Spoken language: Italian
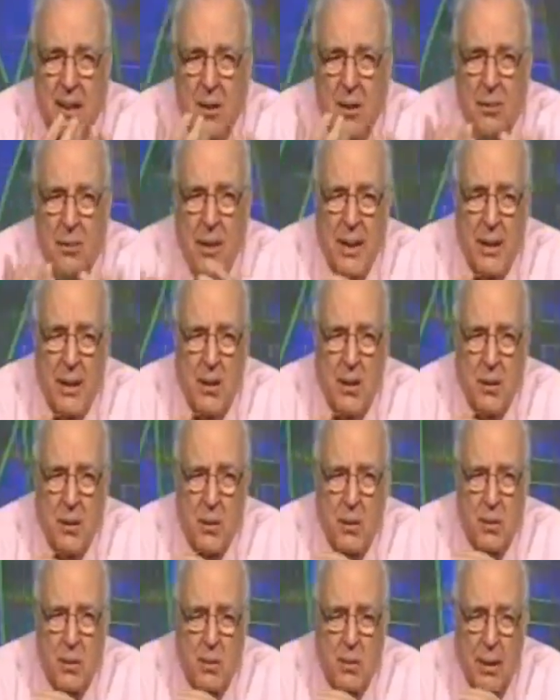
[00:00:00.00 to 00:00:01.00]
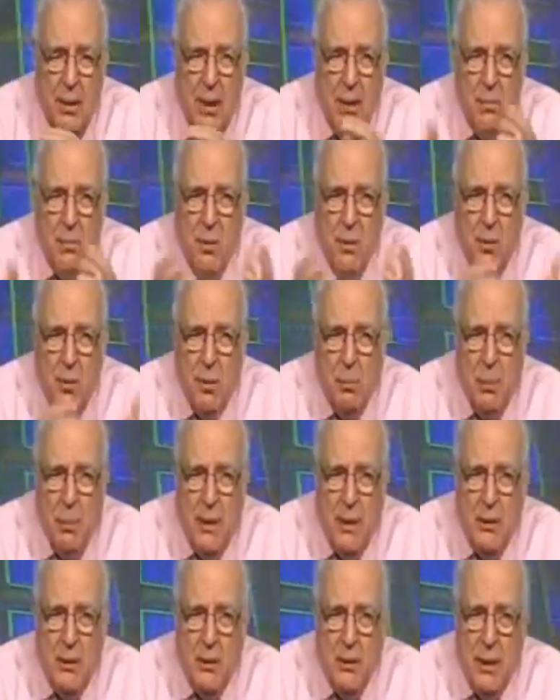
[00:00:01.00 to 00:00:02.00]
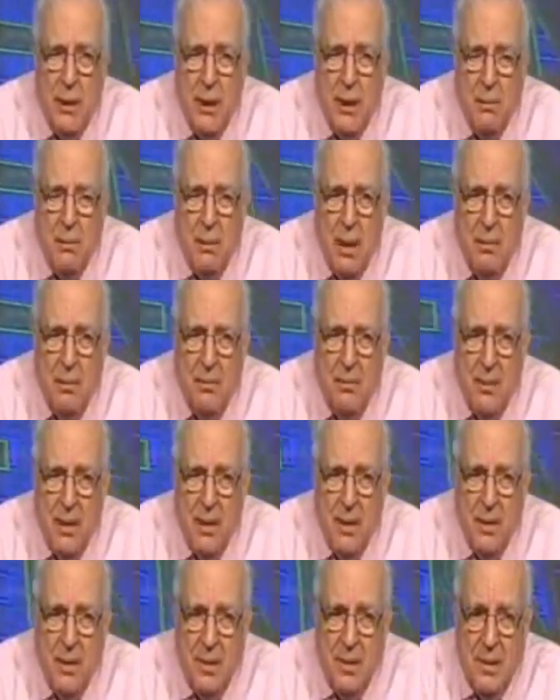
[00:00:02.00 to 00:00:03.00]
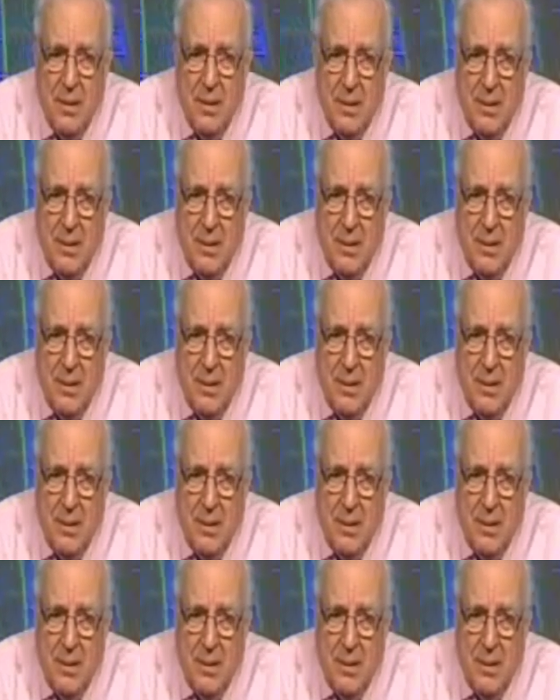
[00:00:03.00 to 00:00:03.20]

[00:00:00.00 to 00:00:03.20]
Il governo, in qualche modo, peggio della mafia